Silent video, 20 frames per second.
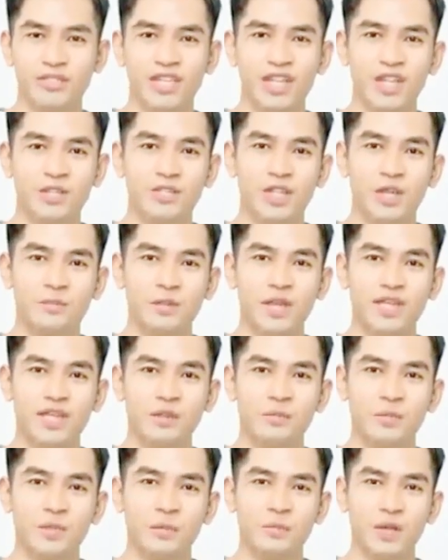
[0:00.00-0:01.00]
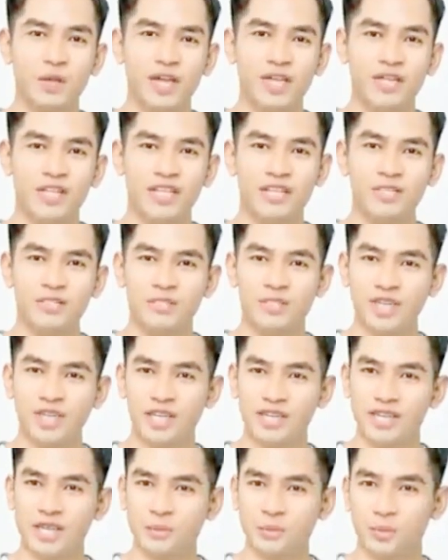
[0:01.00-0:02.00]
Pria tua itu berkata
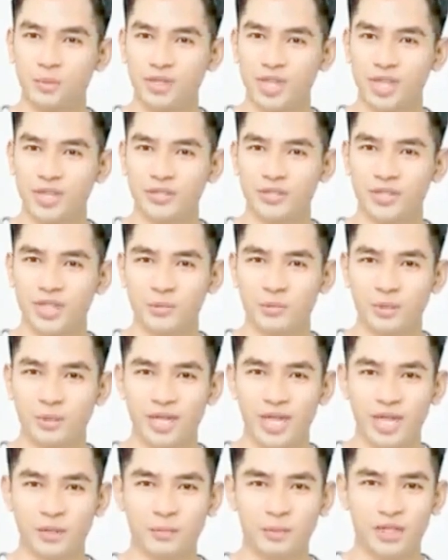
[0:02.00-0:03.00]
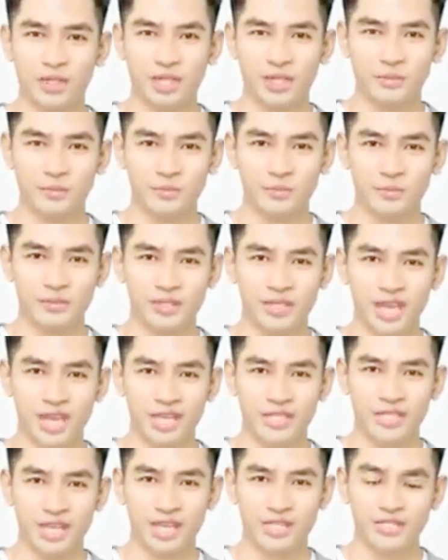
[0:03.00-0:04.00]
dengan cepat.
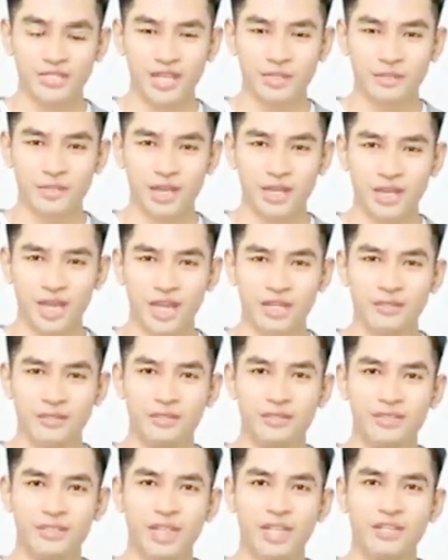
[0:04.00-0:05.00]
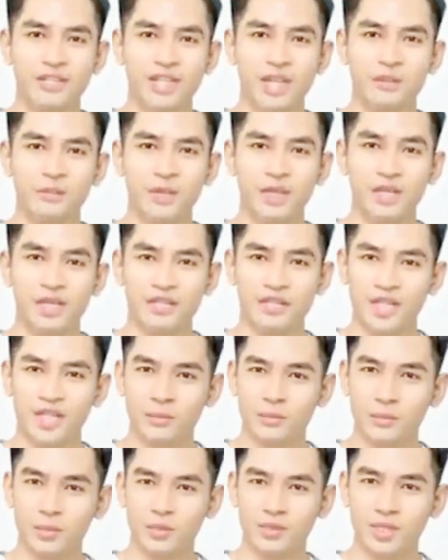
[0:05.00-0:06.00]
Sialan, siapa sih orang ini?
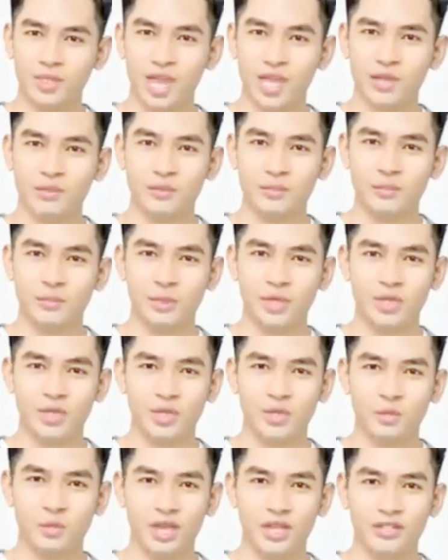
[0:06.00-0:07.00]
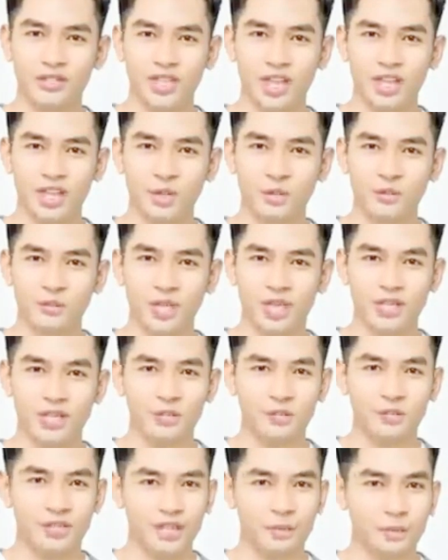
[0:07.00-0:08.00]
Kekuatannya sangat
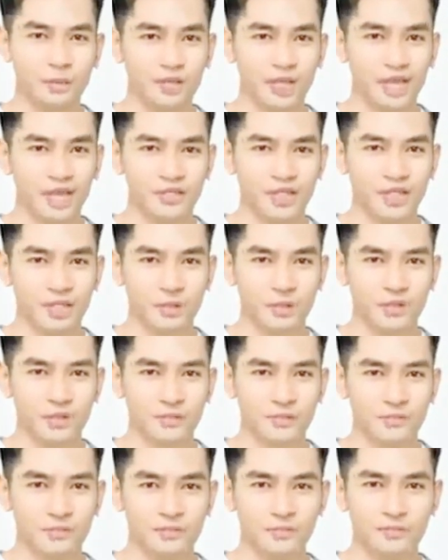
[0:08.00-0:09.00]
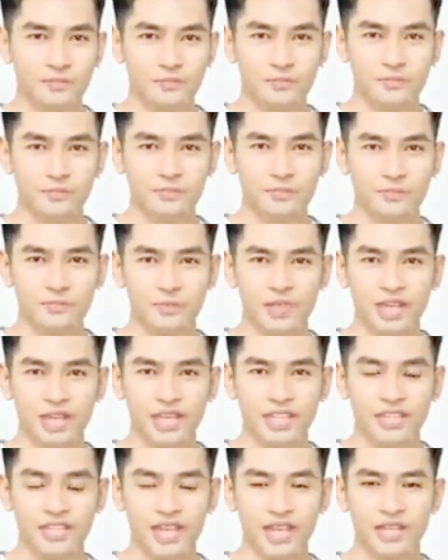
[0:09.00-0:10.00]
kuat. Wajah
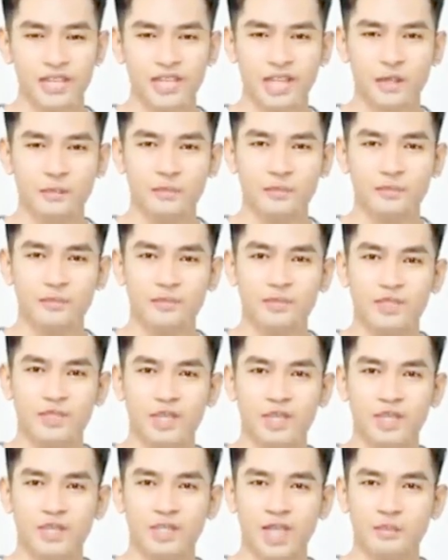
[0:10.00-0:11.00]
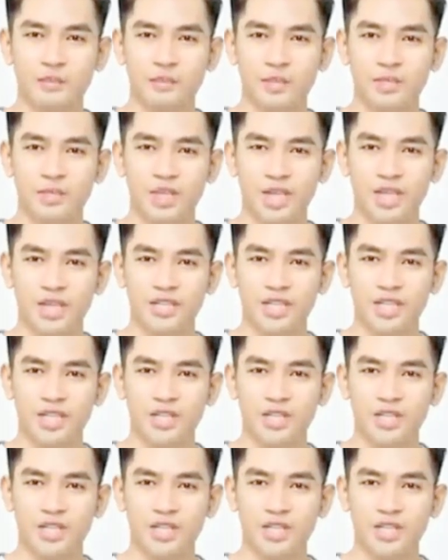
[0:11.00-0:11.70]
Hattori itu terlihat sangat jelek.